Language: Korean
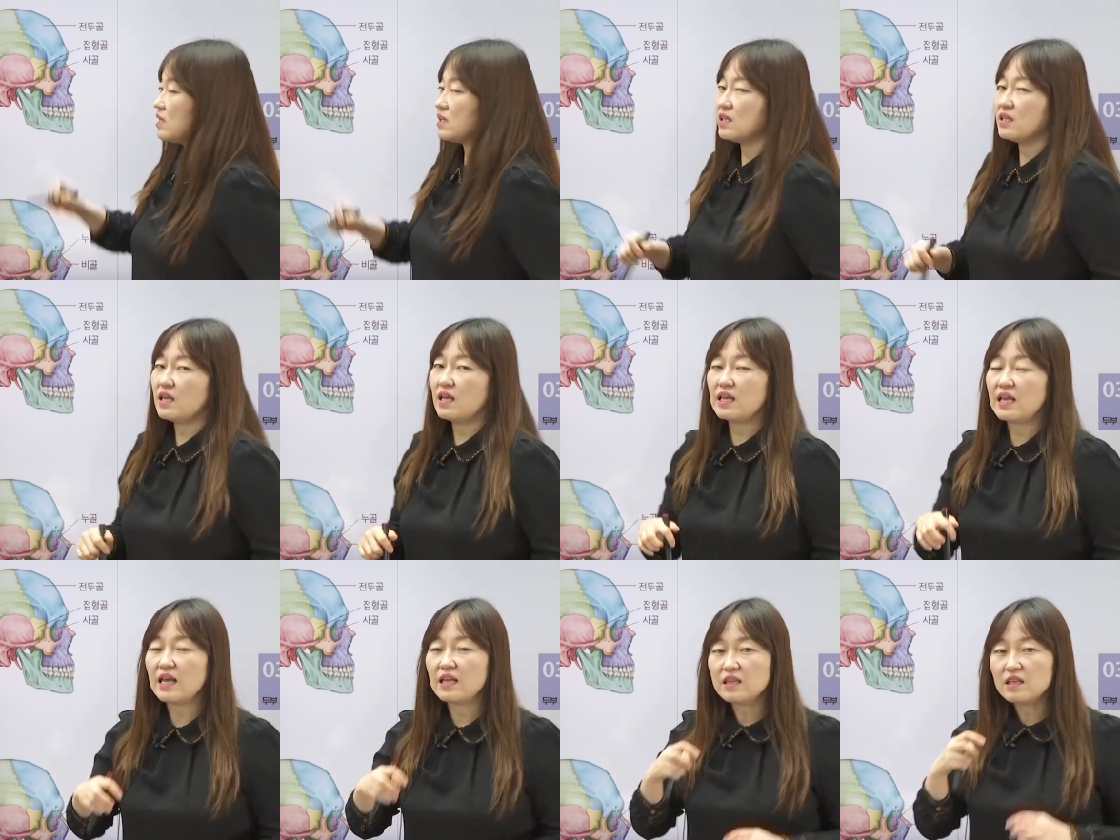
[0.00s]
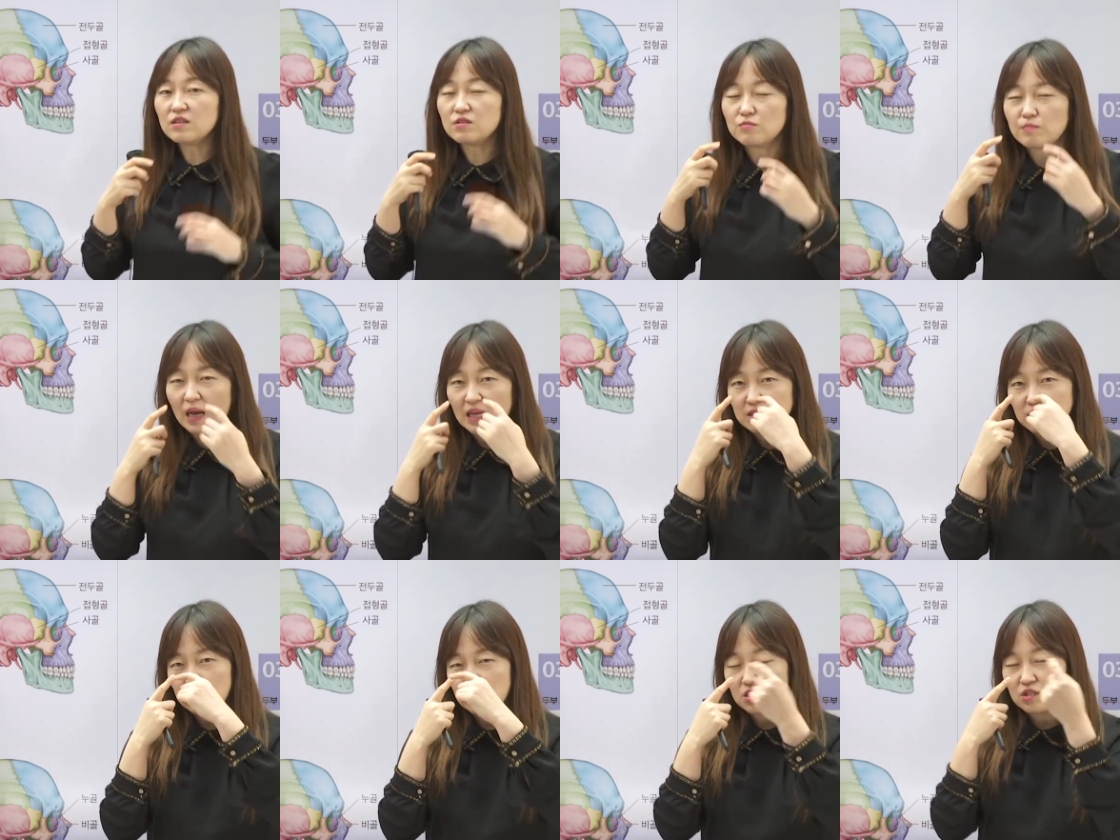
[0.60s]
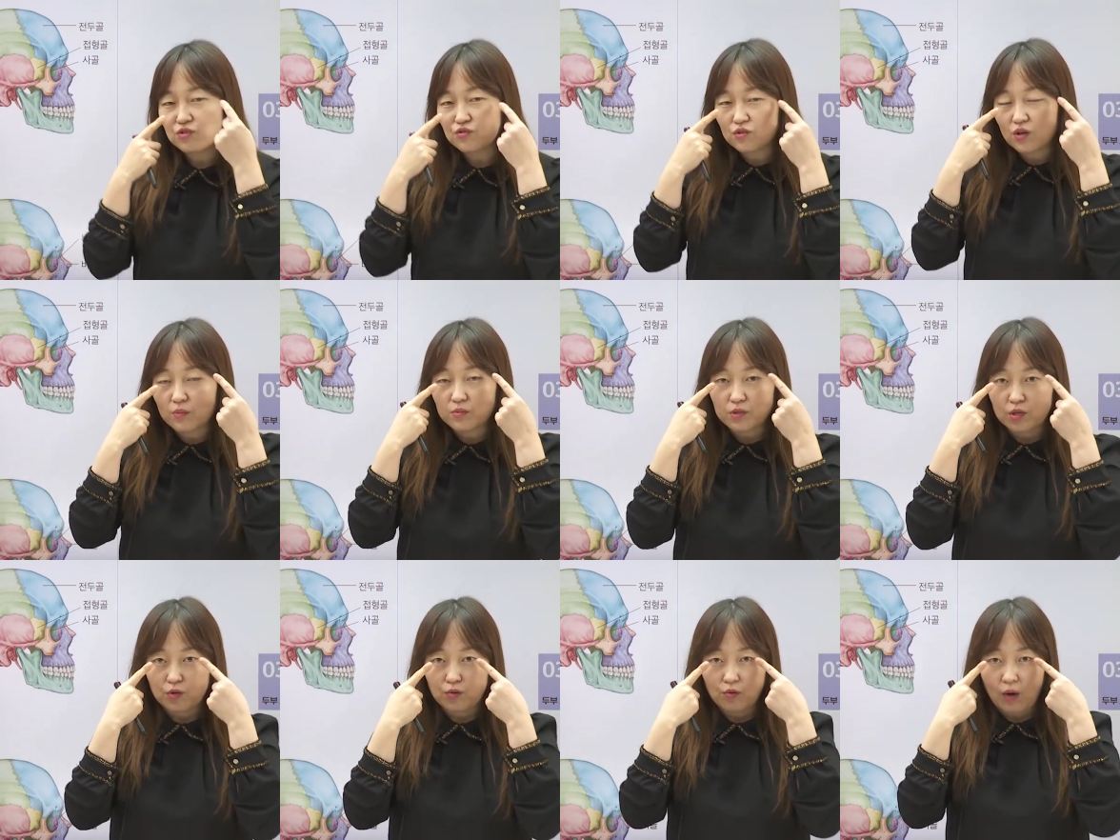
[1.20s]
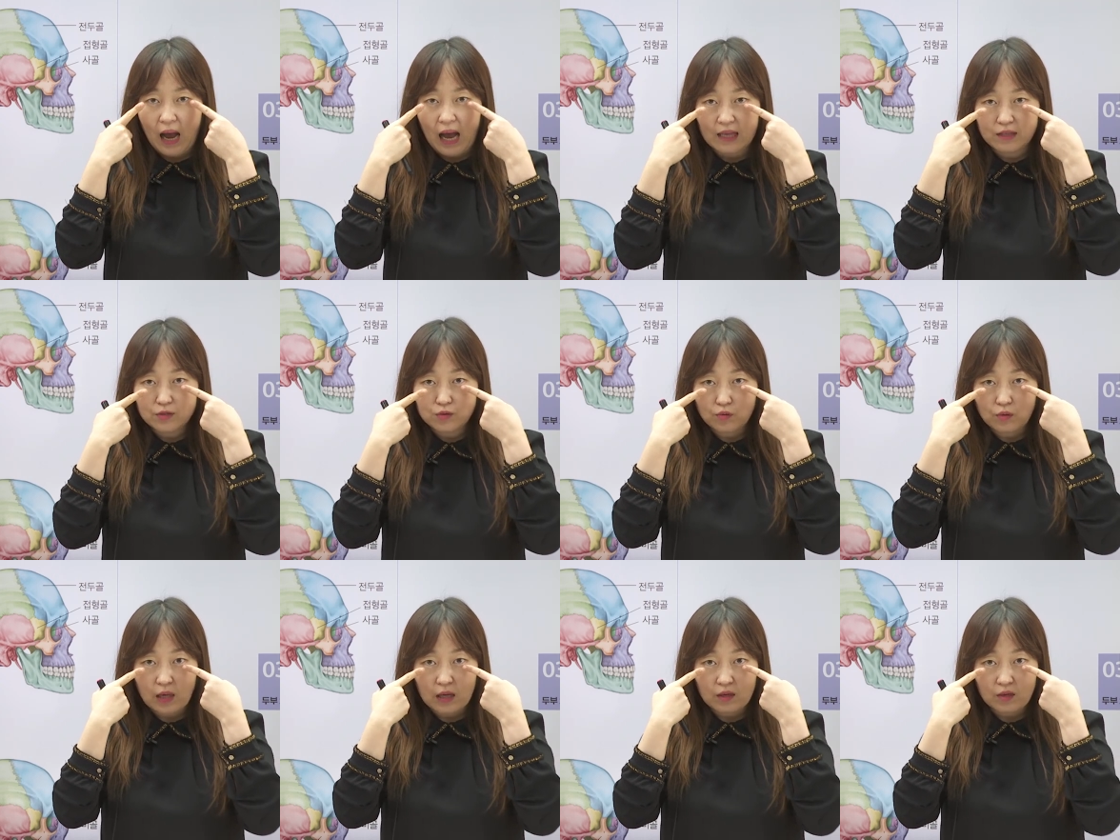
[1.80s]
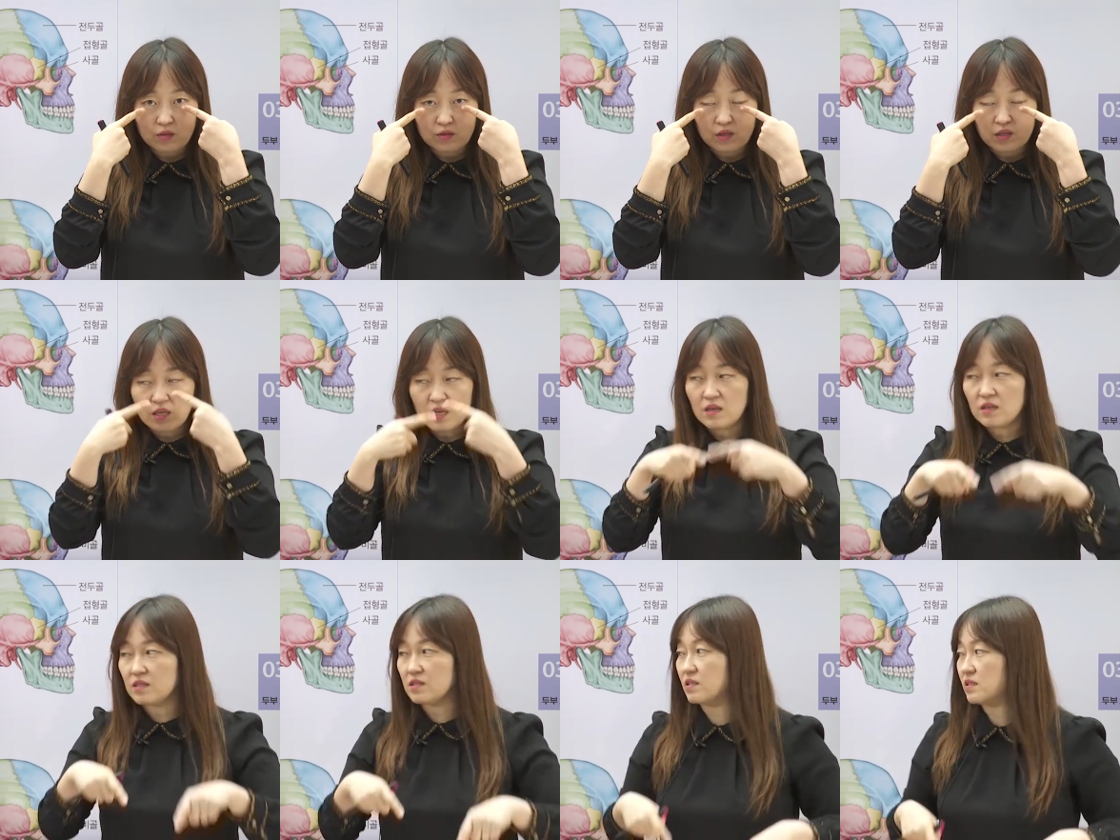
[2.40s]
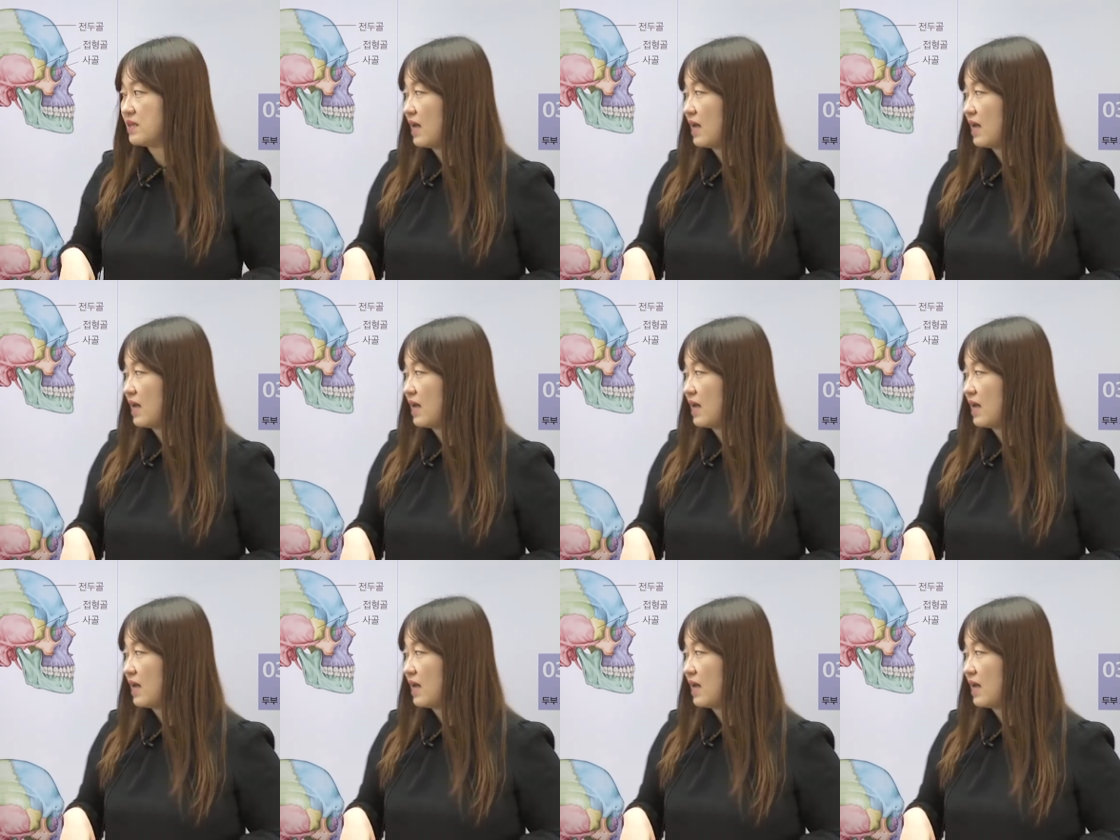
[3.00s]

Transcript: 있는데 얘는 만져질 수가 없어요 이 안쪽에 있거든요 그래서